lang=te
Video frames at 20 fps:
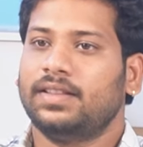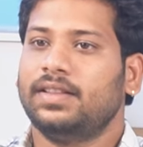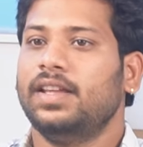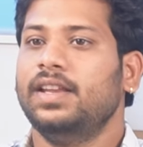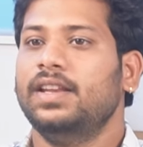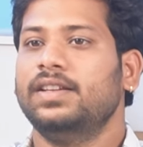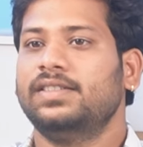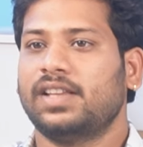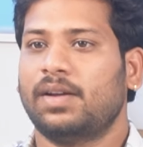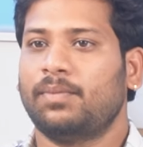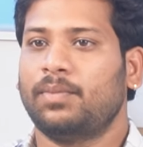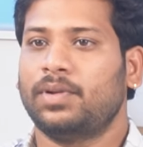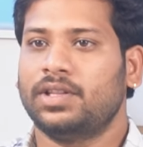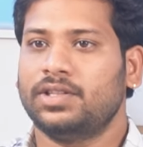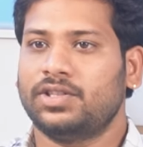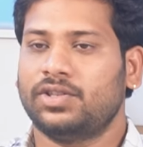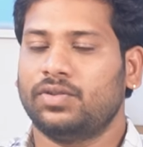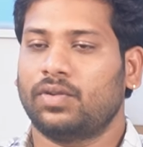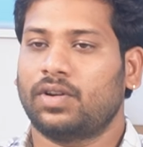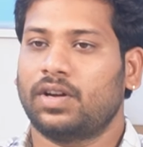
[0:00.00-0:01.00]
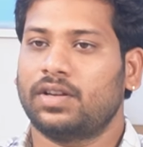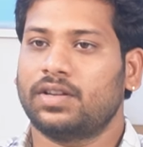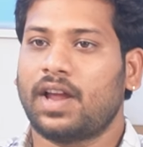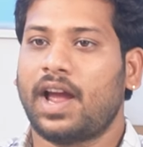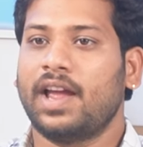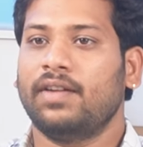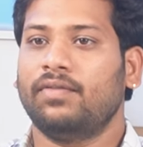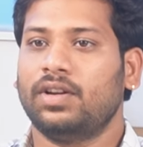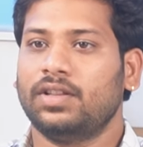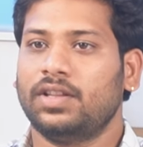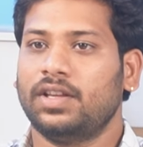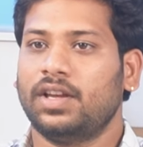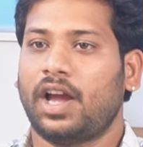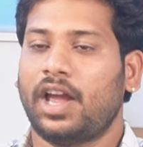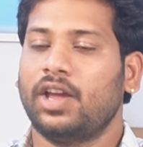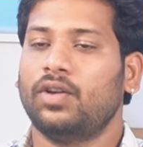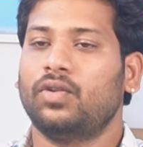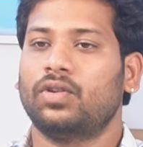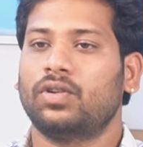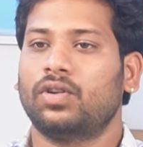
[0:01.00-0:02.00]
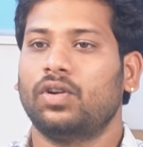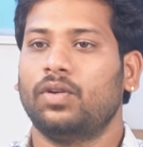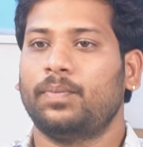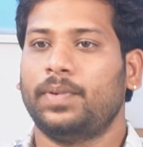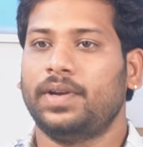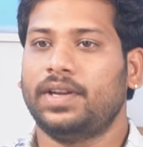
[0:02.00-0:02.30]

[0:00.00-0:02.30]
దీనికి సంబంధించి ఒక న్యాయవాది హైకోర్టులో